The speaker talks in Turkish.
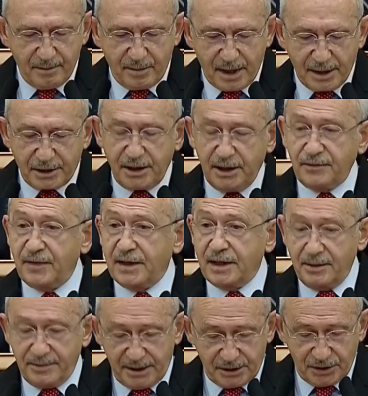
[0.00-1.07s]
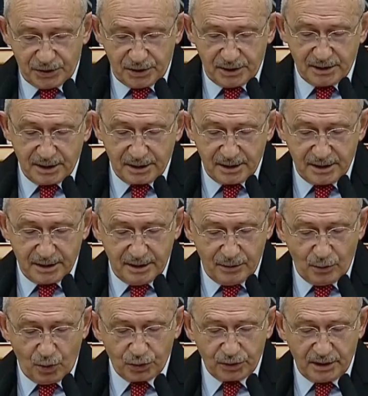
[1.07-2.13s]
Market ve yemek için de yine
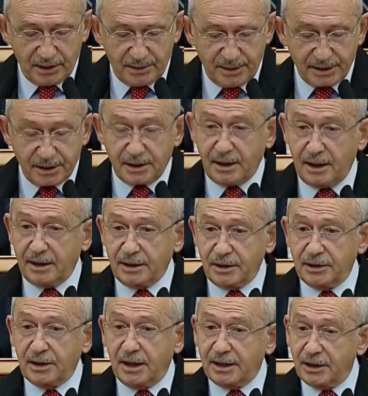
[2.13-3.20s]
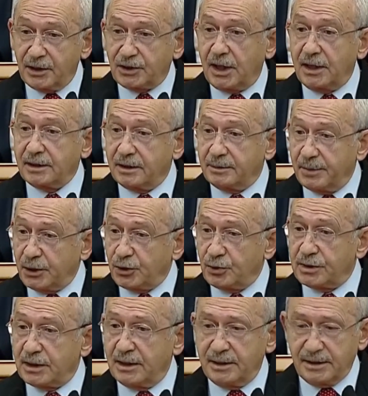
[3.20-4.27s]
ortalama gider, geçen yıl
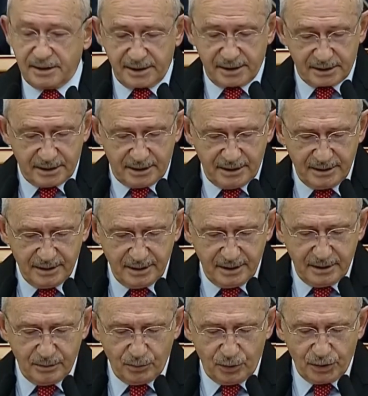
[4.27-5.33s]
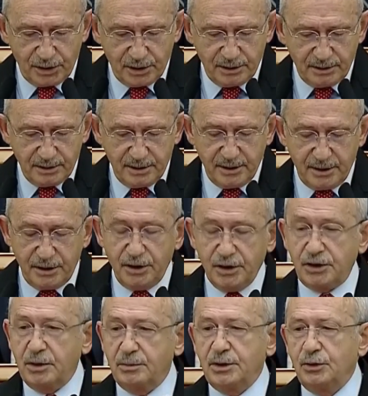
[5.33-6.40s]
550 lirayken bu yıl
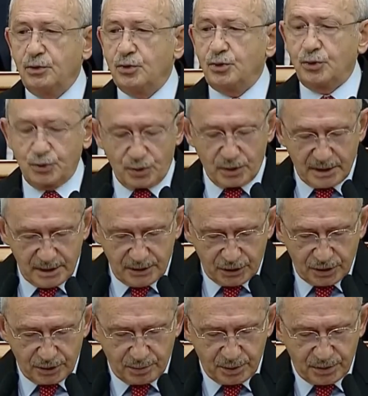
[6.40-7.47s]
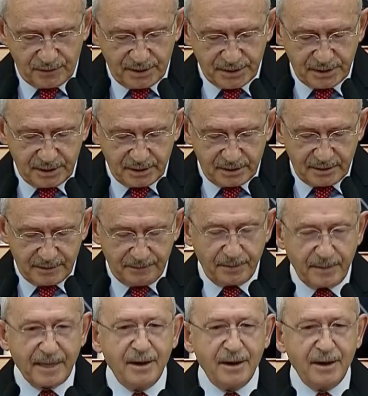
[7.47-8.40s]
2300 liraya çıkmış vaziyette.